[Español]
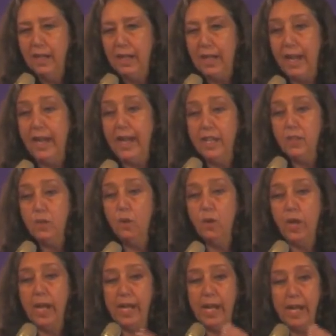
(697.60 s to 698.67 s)
¿Qué es lo
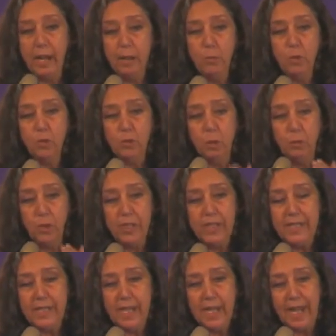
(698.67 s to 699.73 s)
que queremos, como
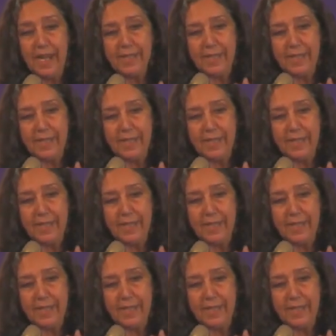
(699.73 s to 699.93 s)
dice la